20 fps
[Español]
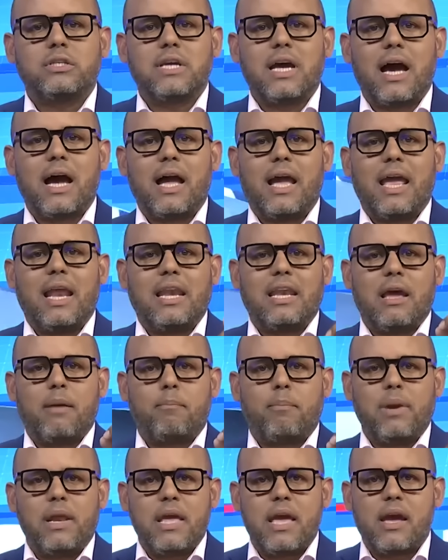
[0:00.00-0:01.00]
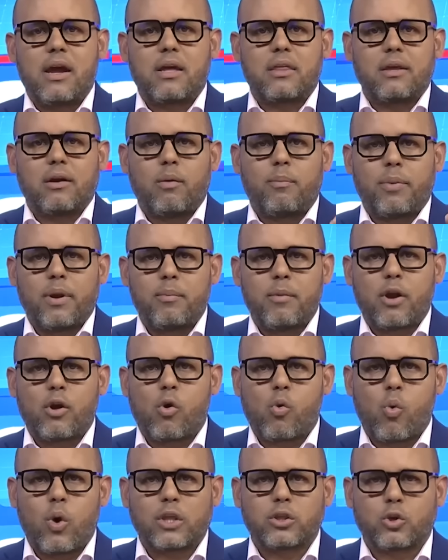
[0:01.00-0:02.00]
ya el despliegue de los
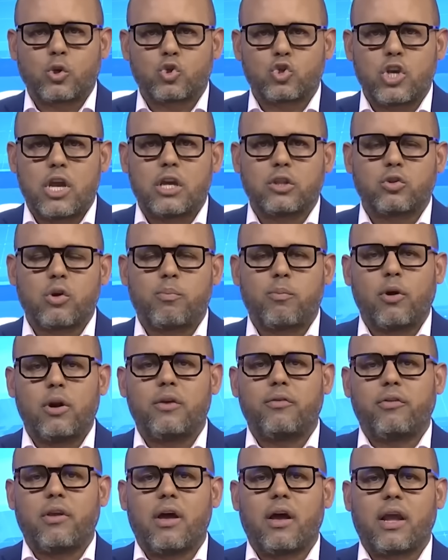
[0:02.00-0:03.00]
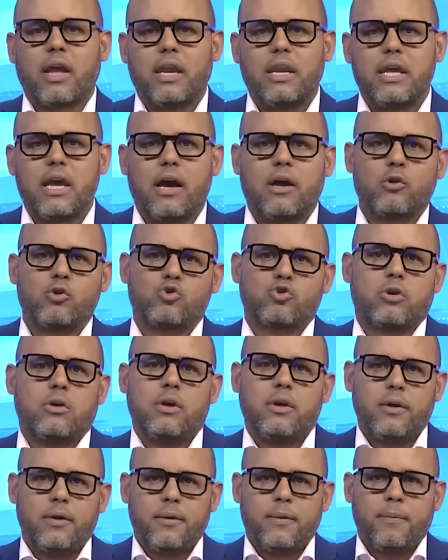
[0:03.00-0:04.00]
primeros 400 policías kenianos
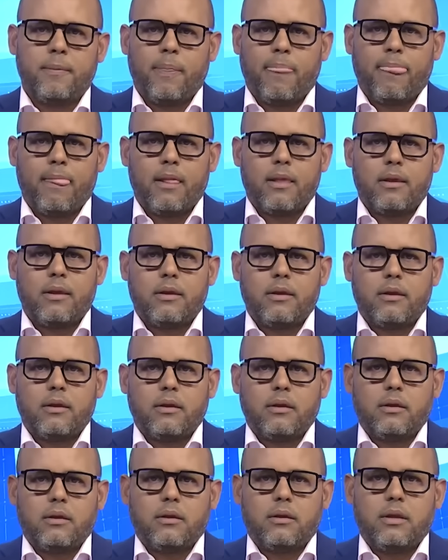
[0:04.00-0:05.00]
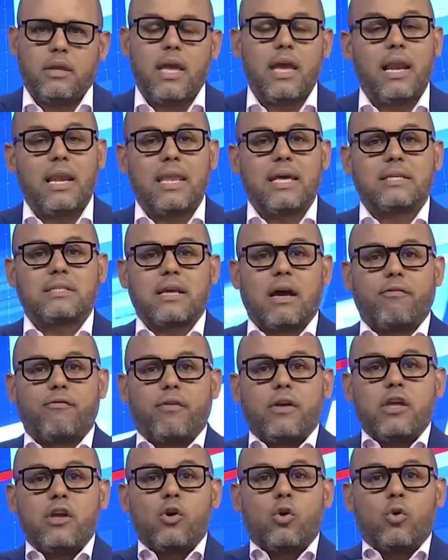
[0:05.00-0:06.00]
y el
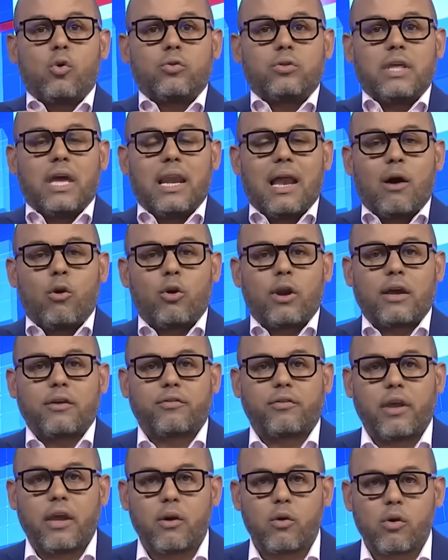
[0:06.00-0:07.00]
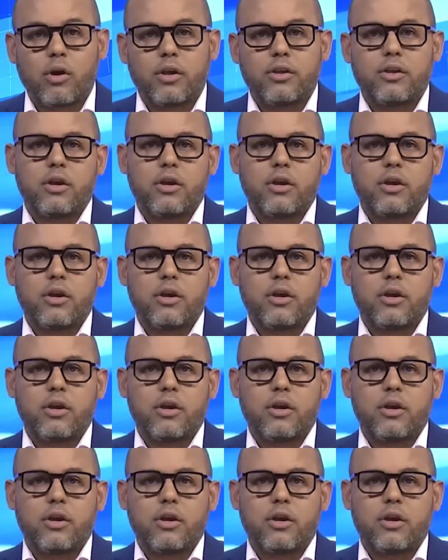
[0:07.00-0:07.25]
desafío de la hora cero que